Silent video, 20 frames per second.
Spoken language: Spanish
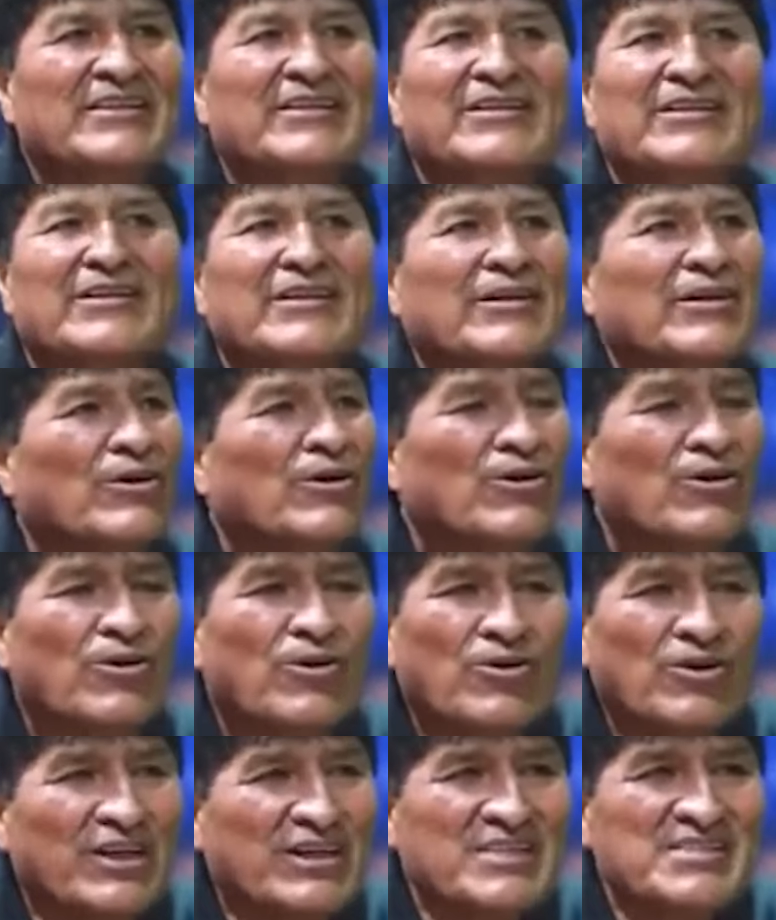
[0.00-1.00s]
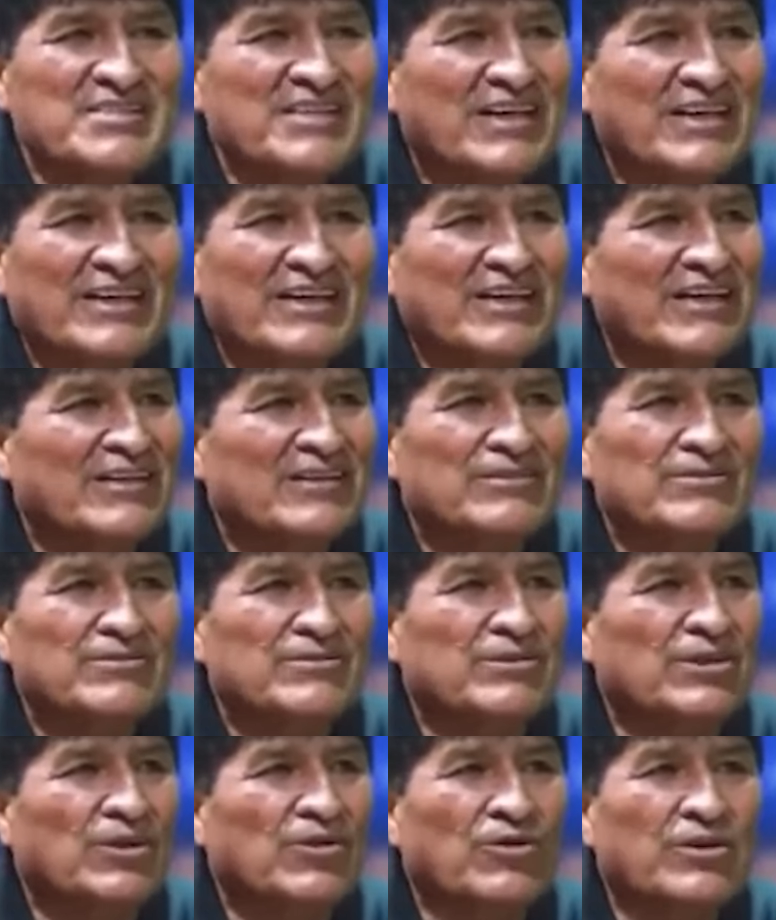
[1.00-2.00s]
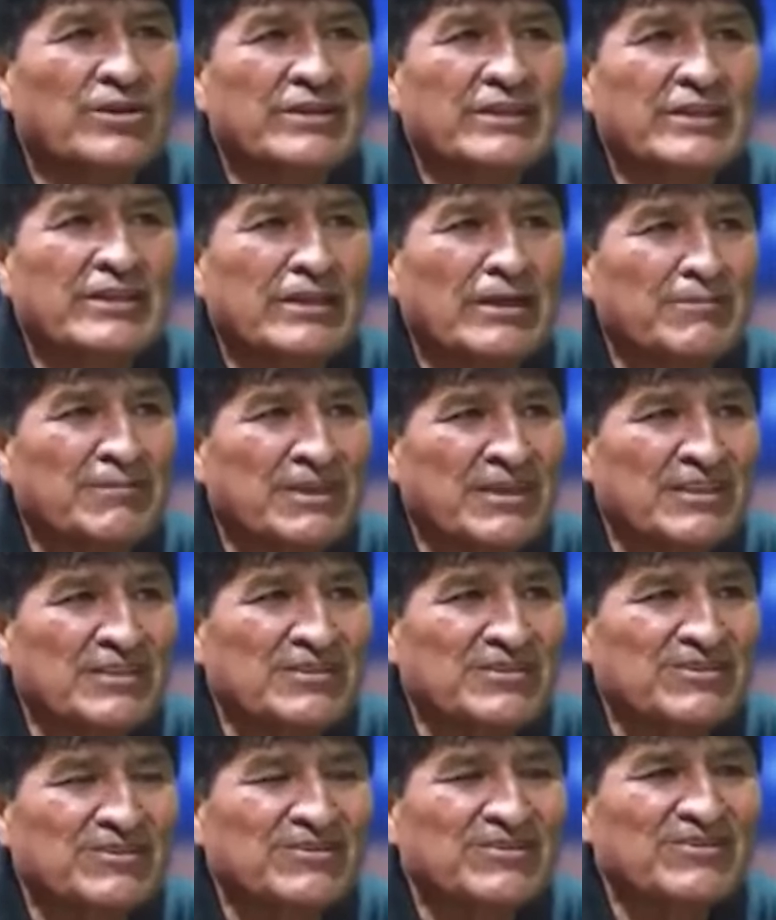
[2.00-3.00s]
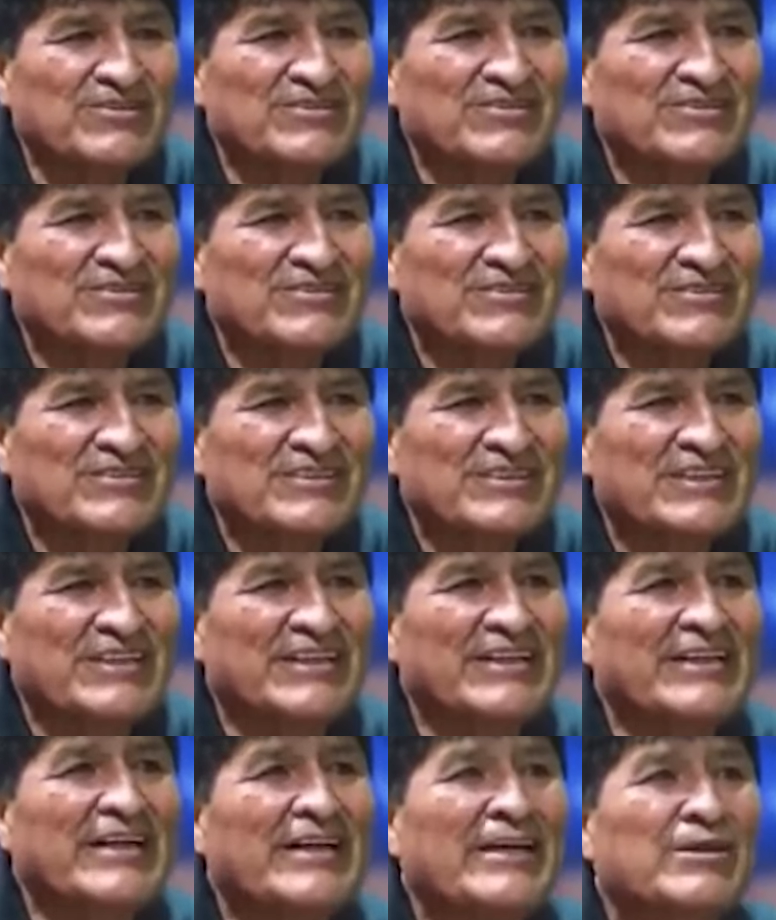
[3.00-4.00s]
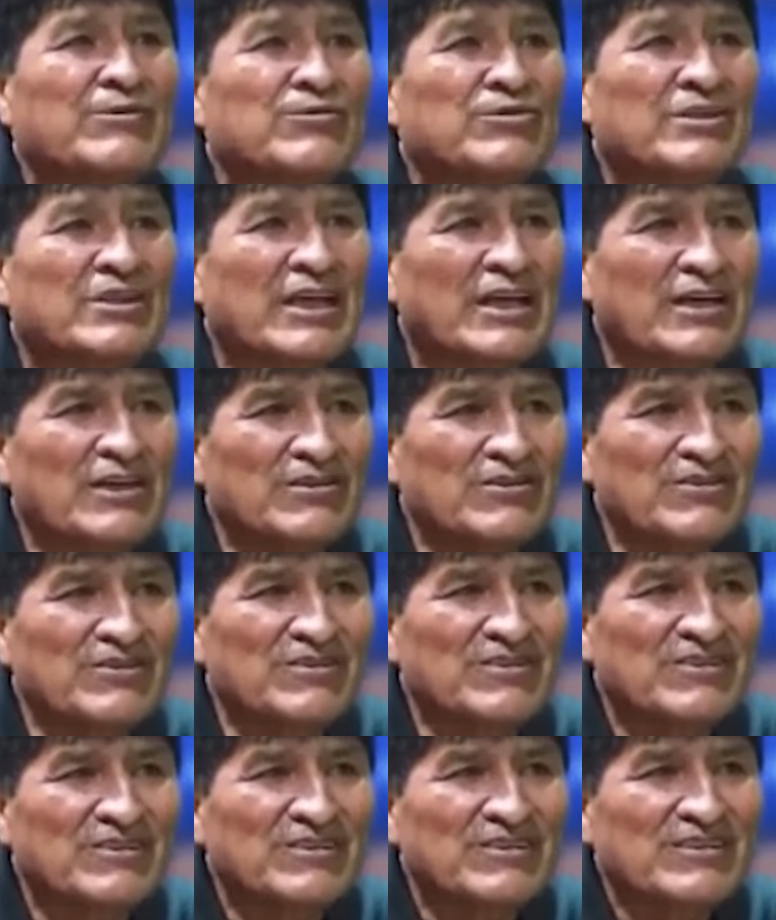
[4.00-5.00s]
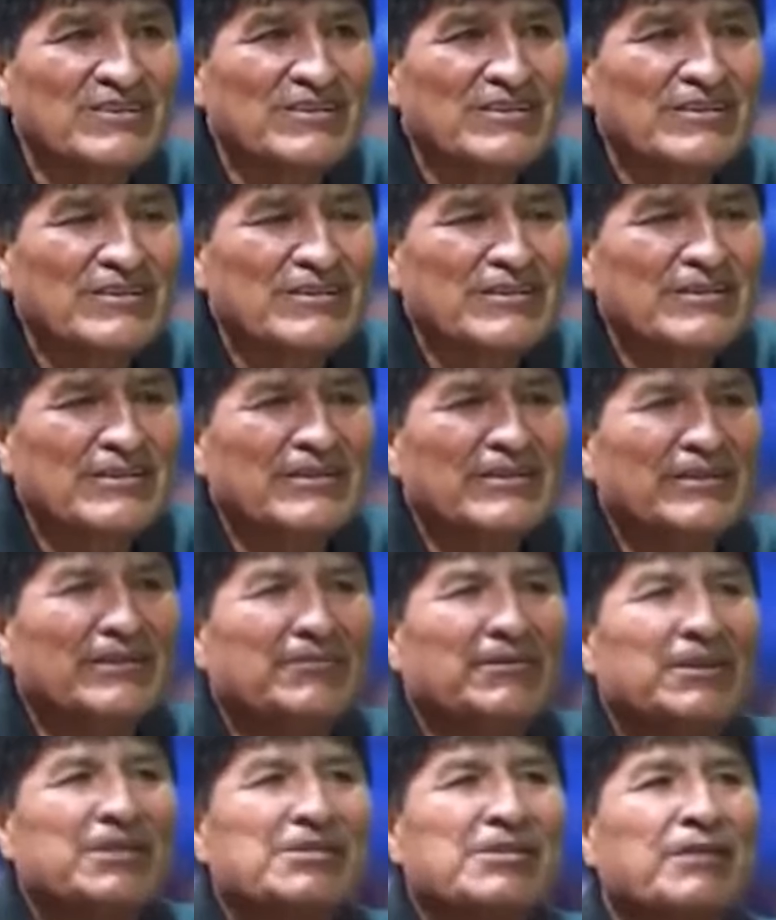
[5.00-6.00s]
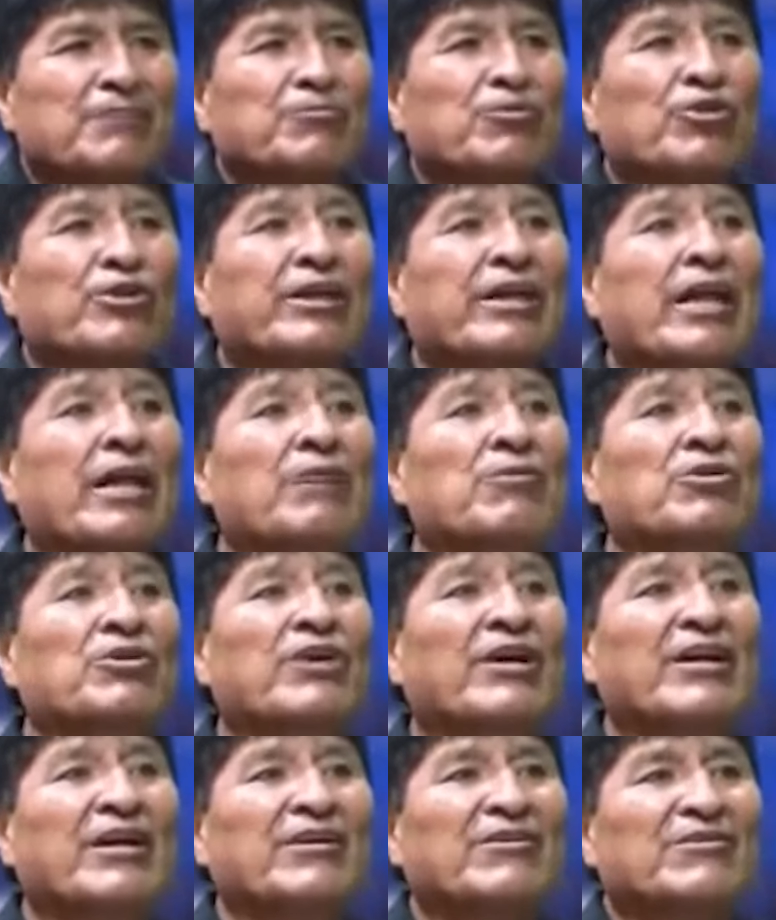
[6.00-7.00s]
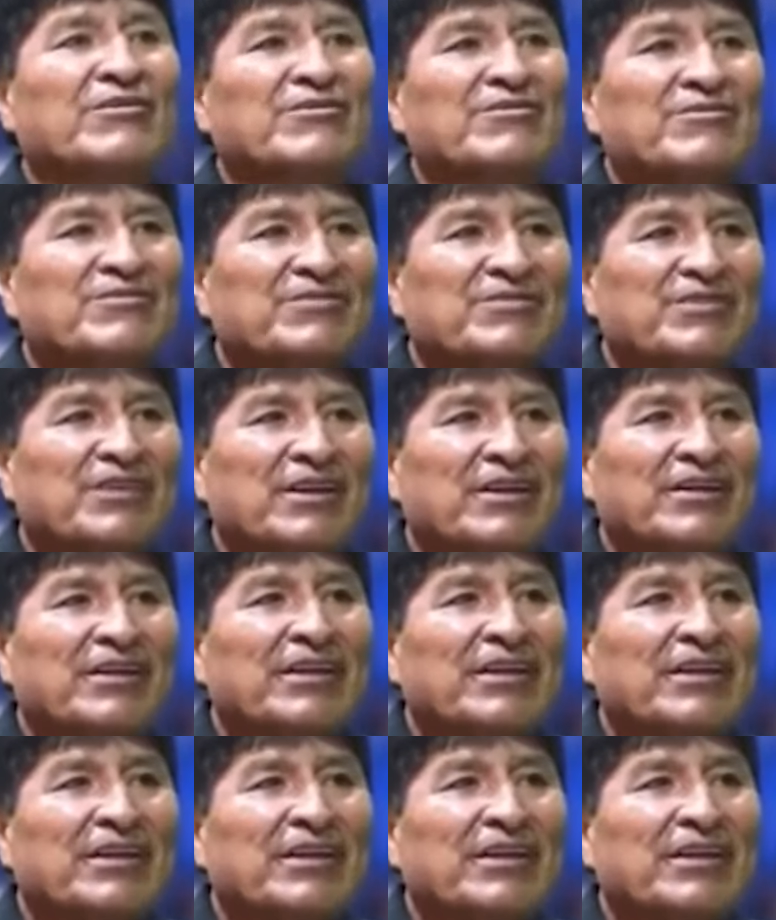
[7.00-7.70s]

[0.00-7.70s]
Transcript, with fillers: En ahora sacan una orden de aprehensión, quieren ejecutarlo y me dicen, ¿por qué Evo no ha ido?